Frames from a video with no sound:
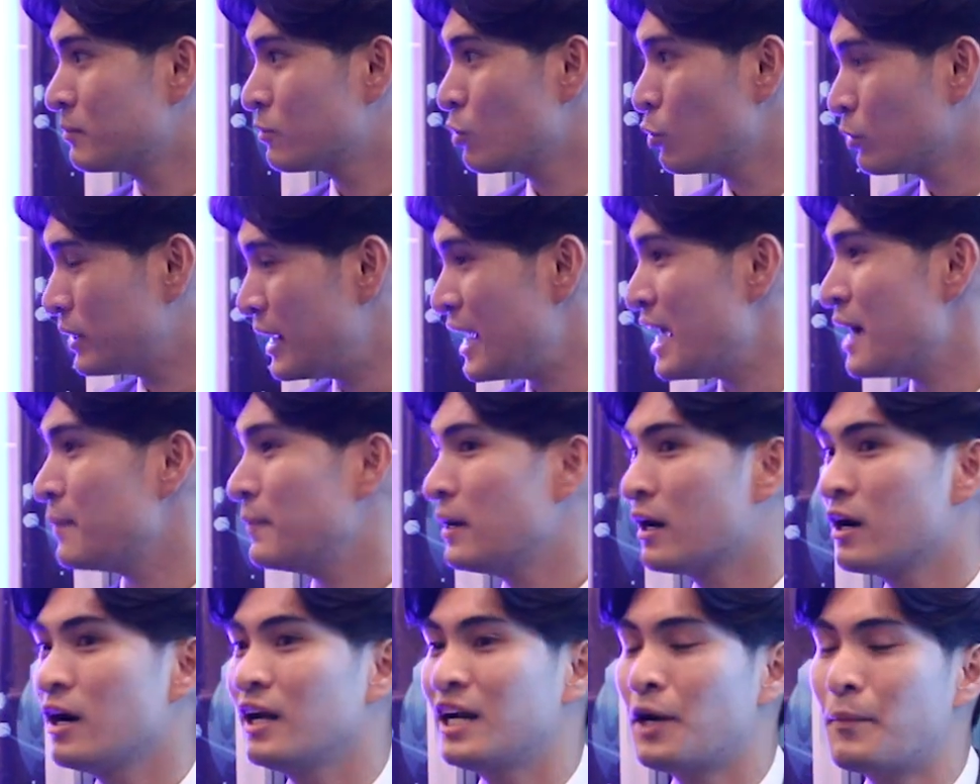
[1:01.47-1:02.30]
กรุงเทพ
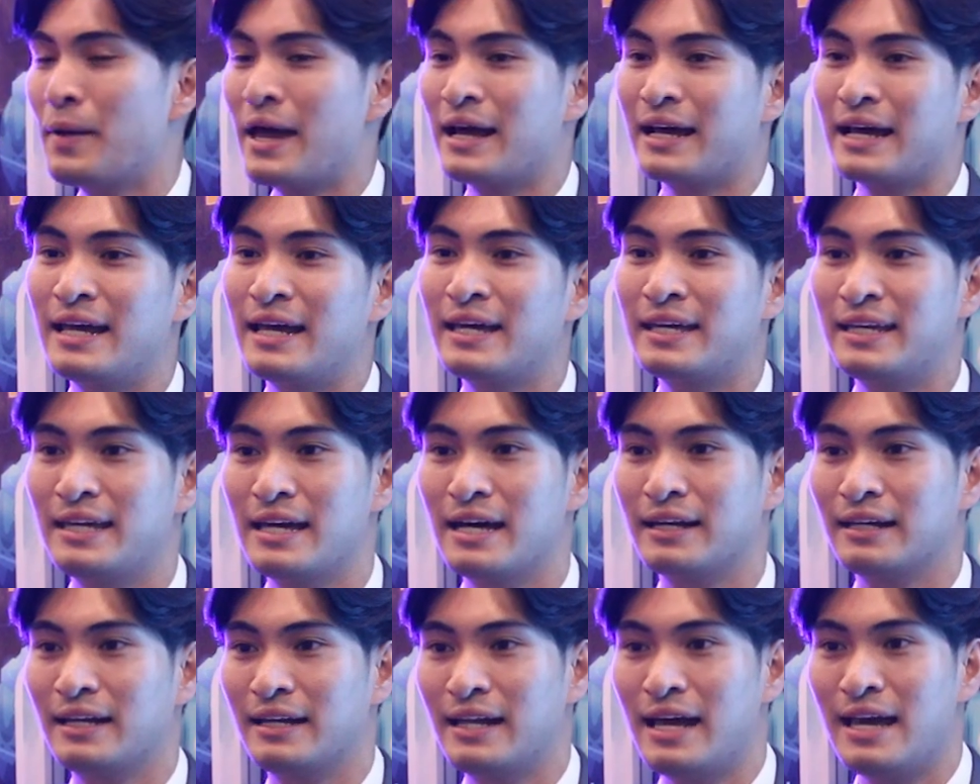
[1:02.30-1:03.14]
แล้วก็ระแวล้เคี
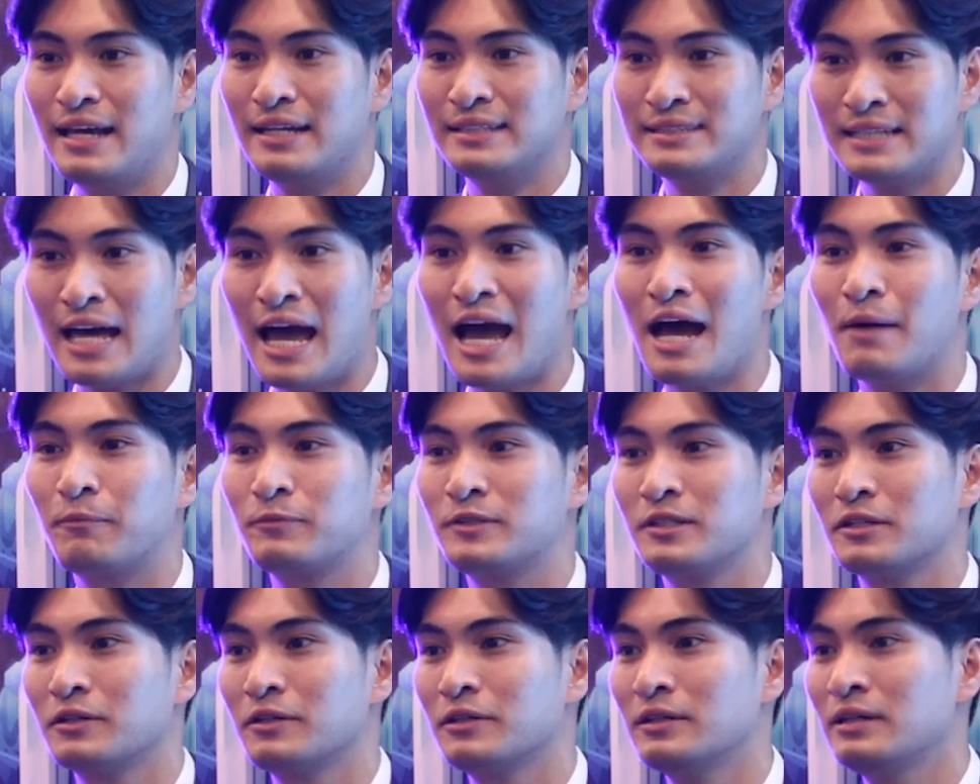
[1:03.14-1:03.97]
ยงเนี่ยได้ทราบ
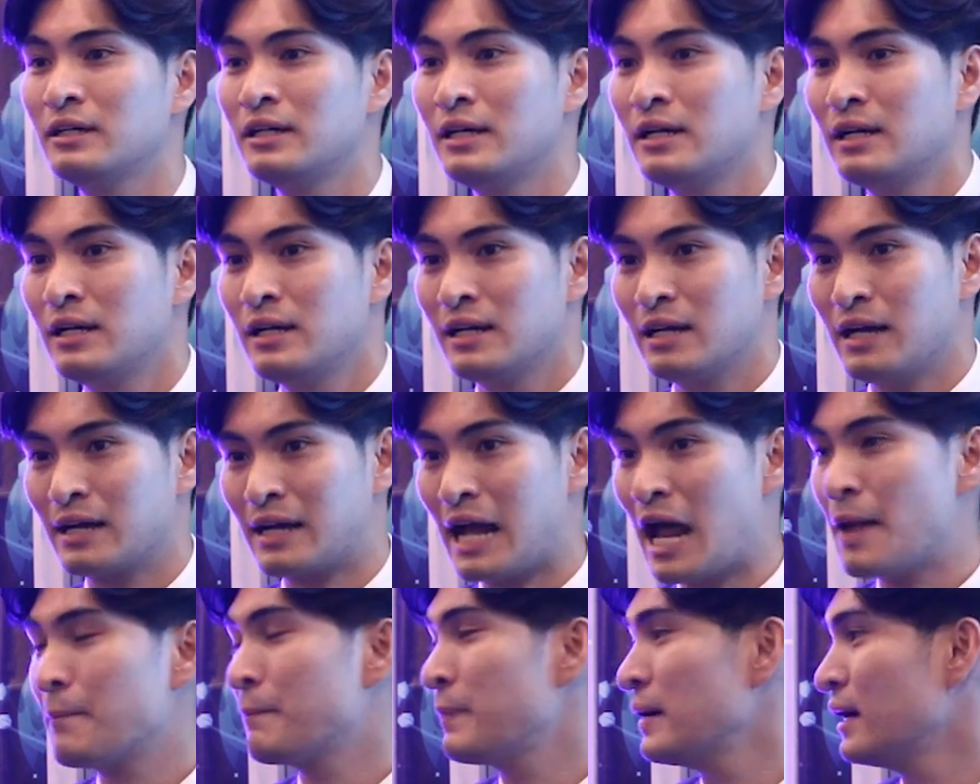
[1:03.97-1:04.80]
ถึง
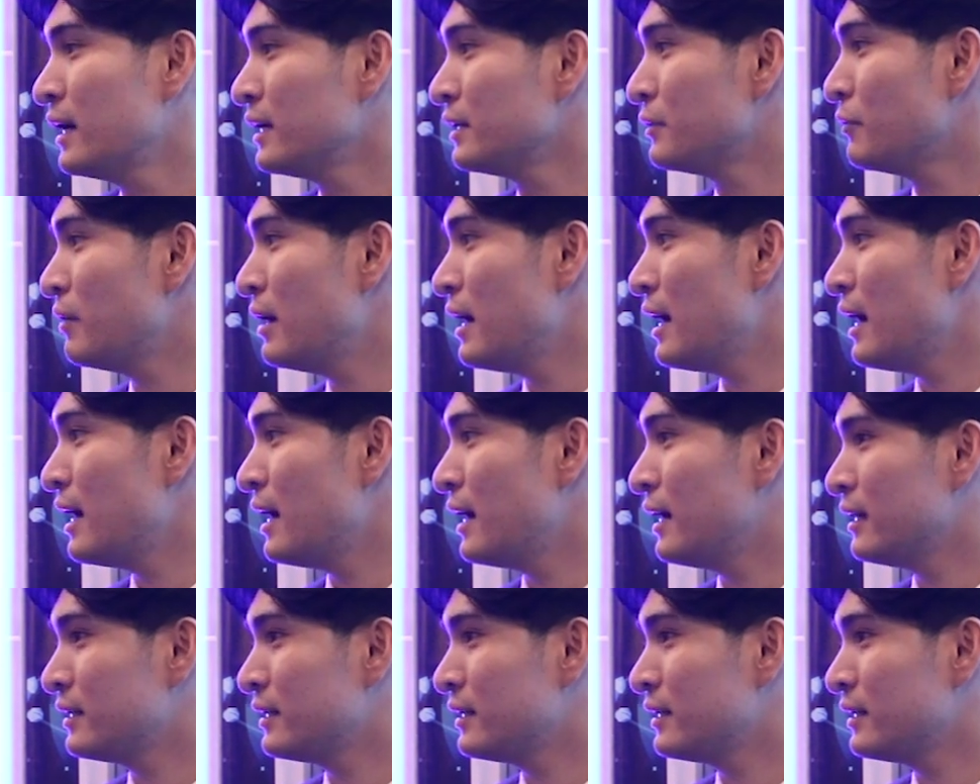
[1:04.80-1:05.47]
การเปิดว่า